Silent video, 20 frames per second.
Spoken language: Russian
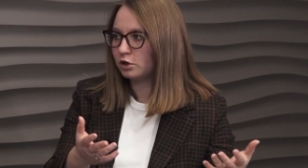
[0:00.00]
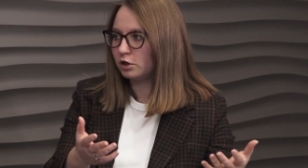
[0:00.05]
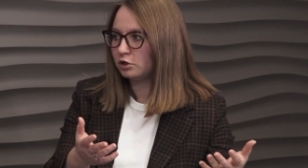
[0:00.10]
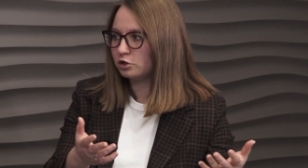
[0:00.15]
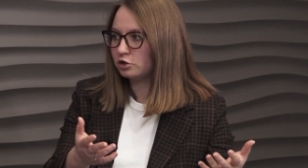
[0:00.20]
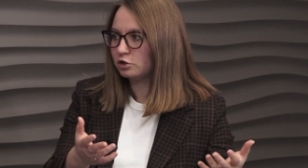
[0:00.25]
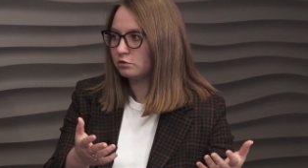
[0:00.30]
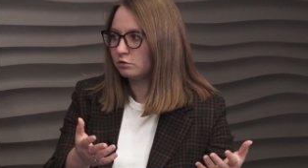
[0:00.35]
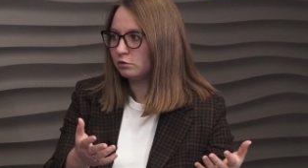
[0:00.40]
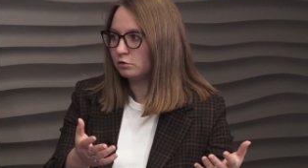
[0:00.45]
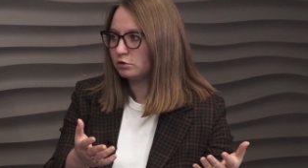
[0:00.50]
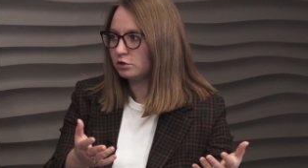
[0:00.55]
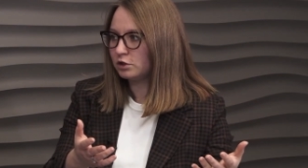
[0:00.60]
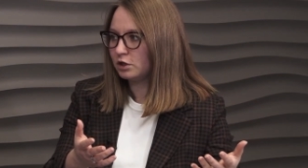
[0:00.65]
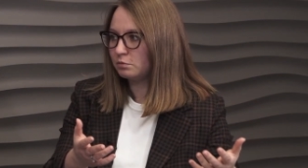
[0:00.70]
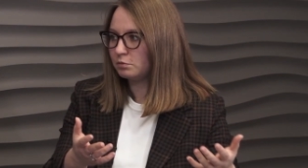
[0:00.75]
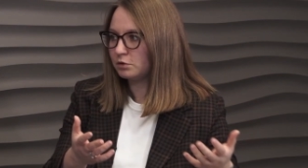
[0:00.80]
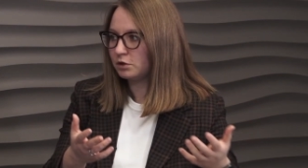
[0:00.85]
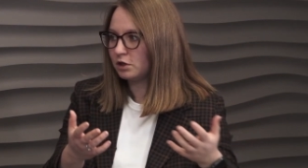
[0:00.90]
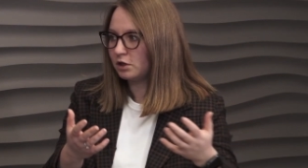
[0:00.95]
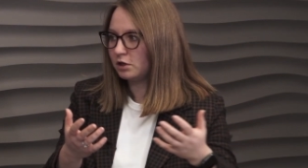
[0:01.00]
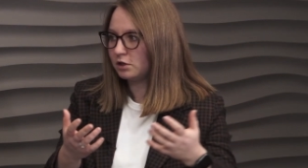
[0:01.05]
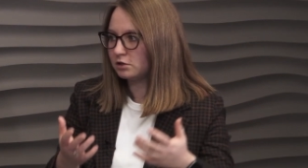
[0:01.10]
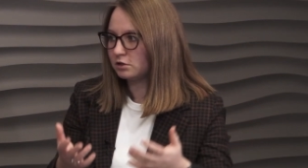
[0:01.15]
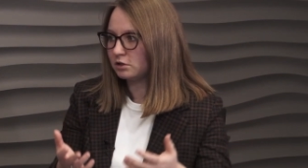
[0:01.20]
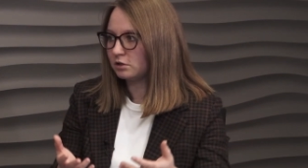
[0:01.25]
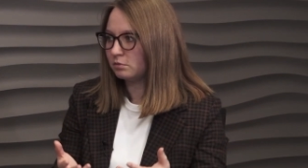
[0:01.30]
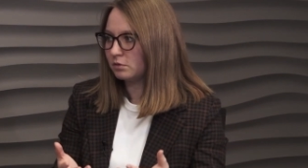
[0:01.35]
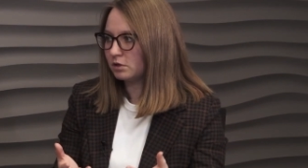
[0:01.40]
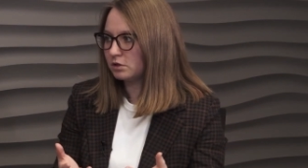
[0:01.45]
количество людей пытались
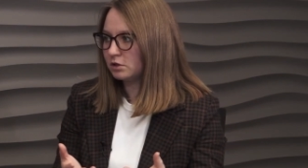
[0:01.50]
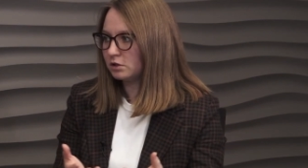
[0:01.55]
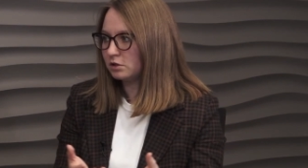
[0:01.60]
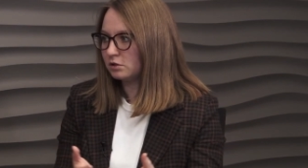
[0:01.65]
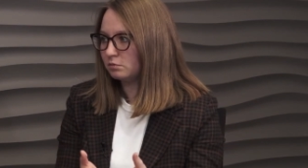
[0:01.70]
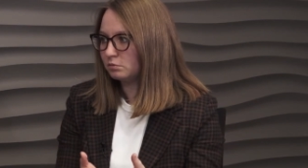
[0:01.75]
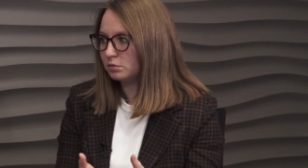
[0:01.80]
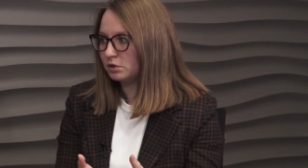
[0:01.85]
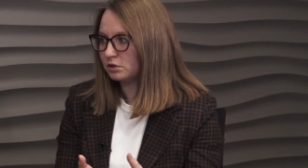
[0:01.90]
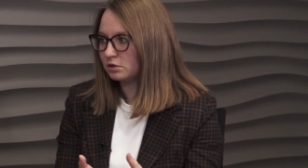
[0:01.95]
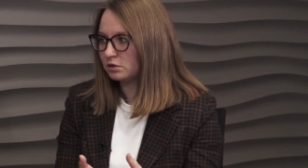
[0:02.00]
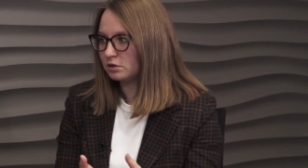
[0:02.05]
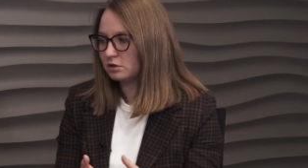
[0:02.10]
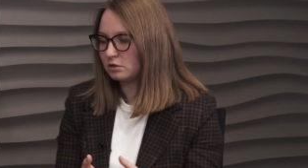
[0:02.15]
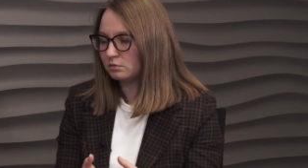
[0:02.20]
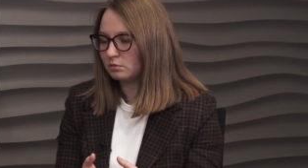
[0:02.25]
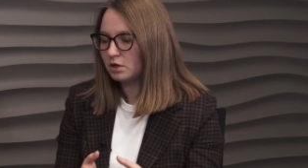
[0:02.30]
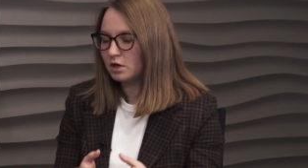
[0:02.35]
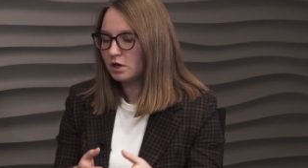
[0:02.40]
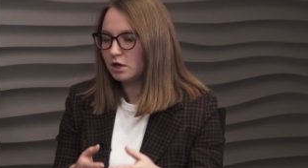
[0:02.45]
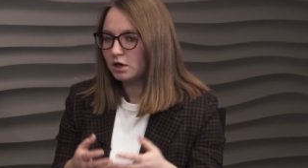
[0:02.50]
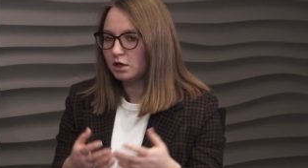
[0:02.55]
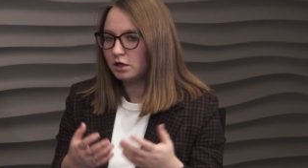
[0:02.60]
заниматься этим бизнесом.